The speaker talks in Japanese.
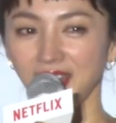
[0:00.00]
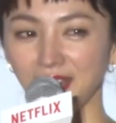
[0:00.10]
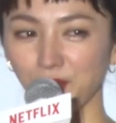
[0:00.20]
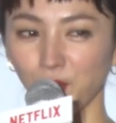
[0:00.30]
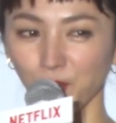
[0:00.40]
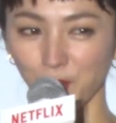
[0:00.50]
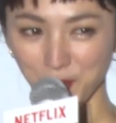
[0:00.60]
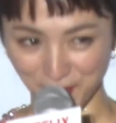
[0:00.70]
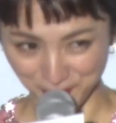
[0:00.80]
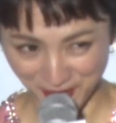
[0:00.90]
えー、こん
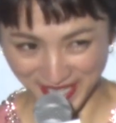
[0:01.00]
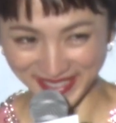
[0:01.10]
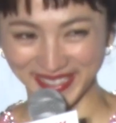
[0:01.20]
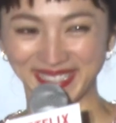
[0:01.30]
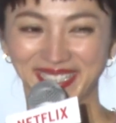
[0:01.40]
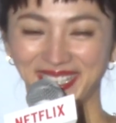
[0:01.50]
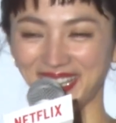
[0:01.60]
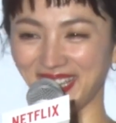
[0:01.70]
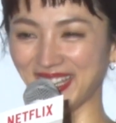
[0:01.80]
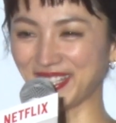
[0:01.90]
ばんは、
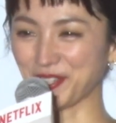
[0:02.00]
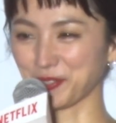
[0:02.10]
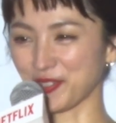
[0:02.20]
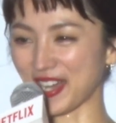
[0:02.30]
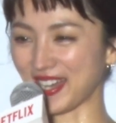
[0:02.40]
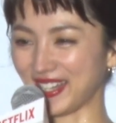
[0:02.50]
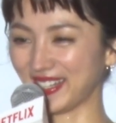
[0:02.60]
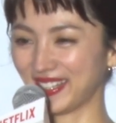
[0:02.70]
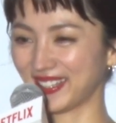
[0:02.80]
えー、今日は